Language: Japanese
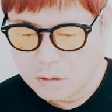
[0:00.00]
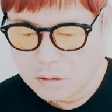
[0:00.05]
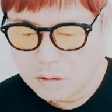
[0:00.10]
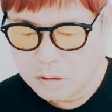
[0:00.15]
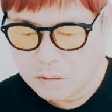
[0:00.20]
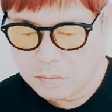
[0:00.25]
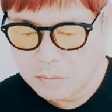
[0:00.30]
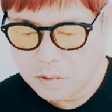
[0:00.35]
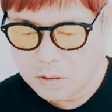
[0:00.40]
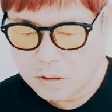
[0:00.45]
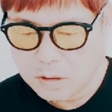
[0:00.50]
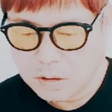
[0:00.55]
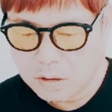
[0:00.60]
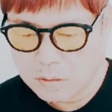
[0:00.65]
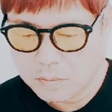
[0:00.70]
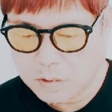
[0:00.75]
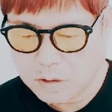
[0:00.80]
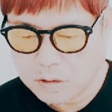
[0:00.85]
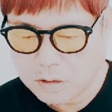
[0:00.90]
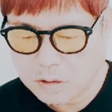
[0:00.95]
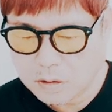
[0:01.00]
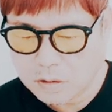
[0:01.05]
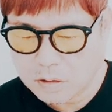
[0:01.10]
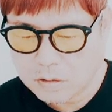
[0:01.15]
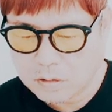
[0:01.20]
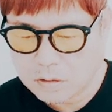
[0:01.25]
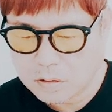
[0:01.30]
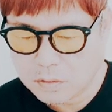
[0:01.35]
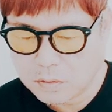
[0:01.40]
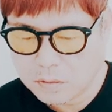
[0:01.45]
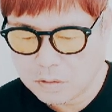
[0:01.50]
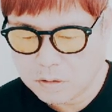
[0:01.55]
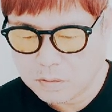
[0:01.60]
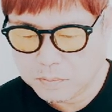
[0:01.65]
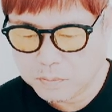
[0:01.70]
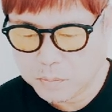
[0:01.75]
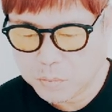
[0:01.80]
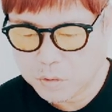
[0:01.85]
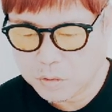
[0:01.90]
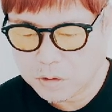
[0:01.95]
前山武久を
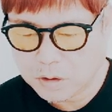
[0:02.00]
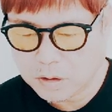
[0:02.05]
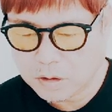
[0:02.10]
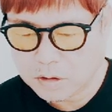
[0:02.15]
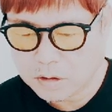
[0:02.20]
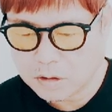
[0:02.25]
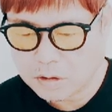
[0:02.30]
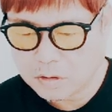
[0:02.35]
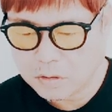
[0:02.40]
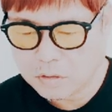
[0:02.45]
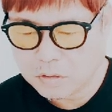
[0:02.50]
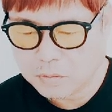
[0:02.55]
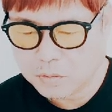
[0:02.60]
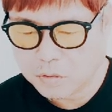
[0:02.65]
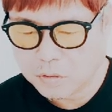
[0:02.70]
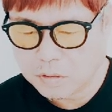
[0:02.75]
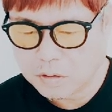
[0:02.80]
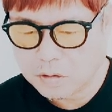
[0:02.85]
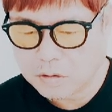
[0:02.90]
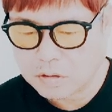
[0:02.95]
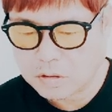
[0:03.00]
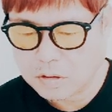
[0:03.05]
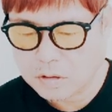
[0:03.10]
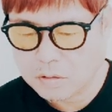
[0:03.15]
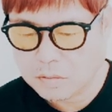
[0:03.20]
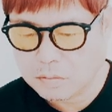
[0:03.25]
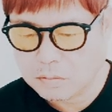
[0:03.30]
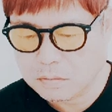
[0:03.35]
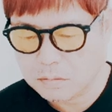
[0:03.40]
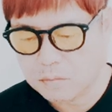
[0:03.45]
一方的に叩くのもおかしい。